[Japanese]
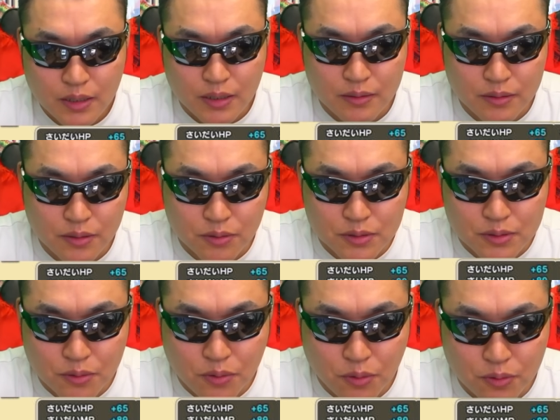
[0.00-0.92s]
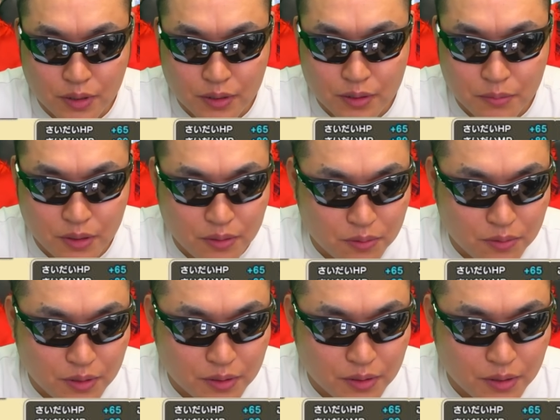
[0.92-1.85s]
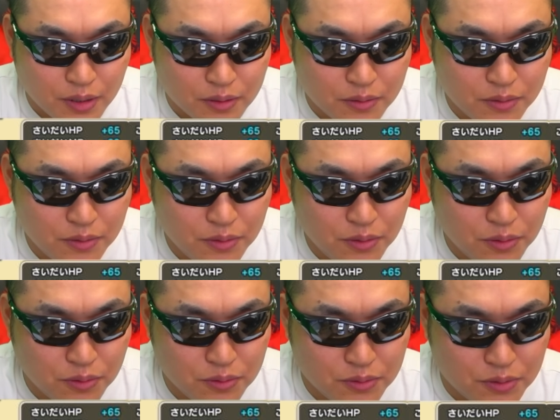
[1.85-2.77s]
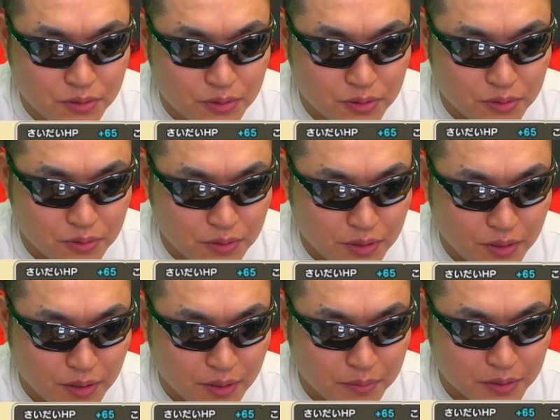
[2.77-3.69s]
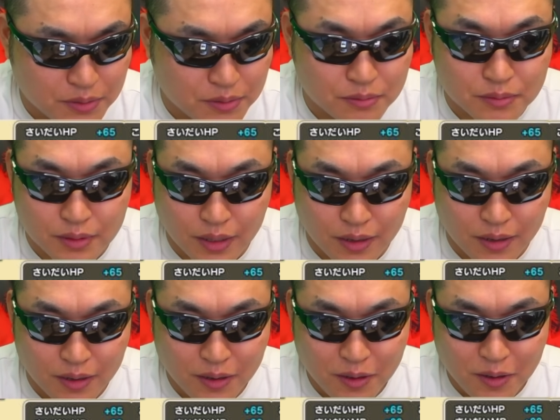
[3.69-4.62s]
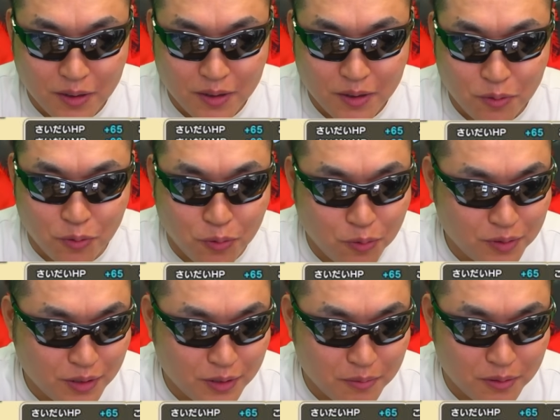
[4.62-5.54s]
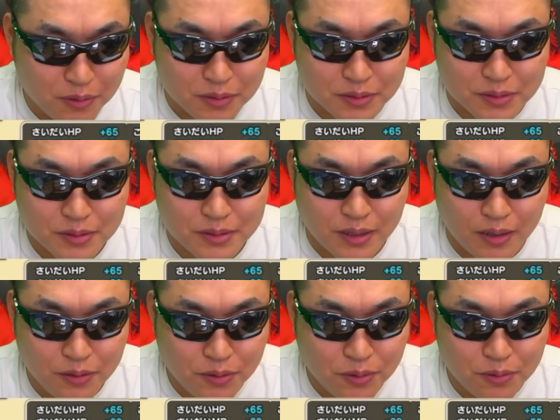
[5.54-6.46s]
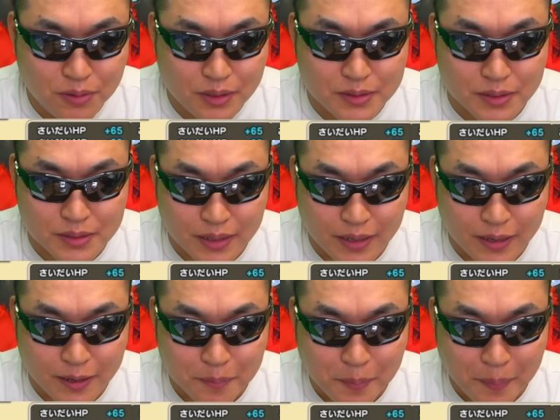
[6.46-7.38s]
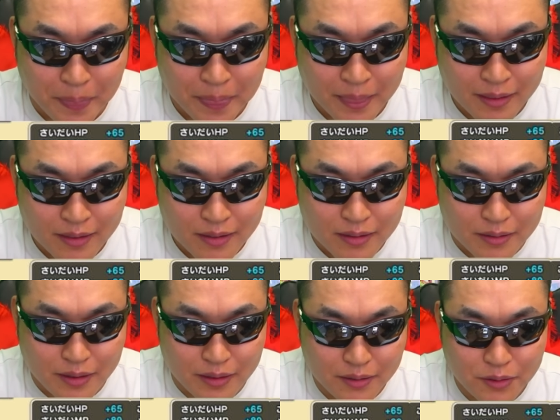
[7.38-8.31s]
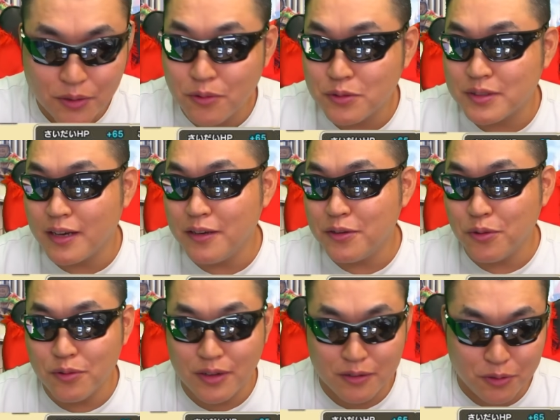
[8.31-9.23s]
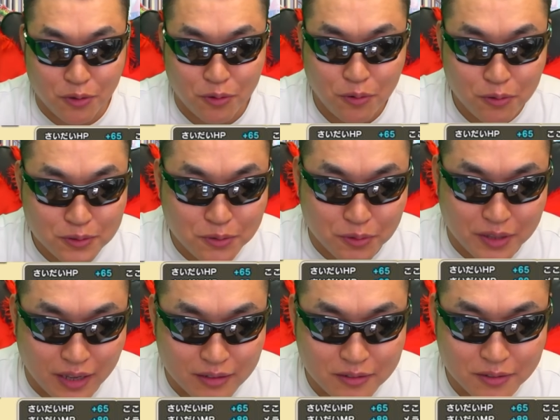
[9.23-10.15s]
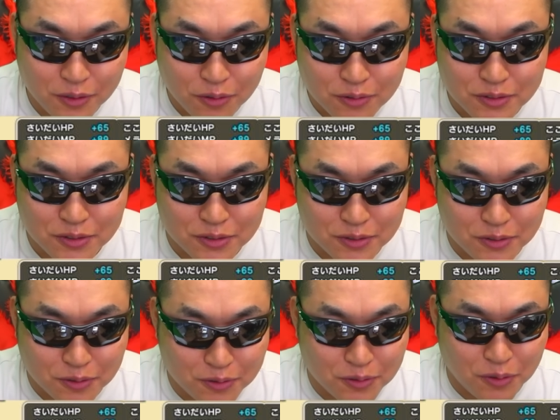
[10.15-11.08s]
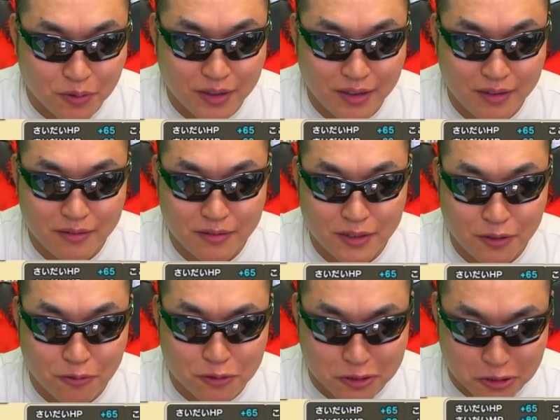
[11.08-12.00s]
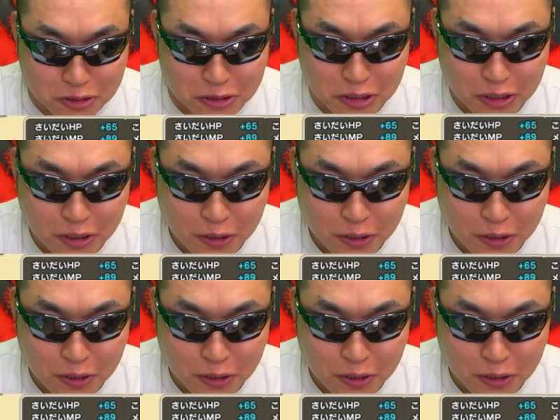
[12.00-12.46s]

エルギオスの攻撃魔力が140になりますんで、攻撃魔力最強クラスですね。元凶最強格のコスト146のエルギオス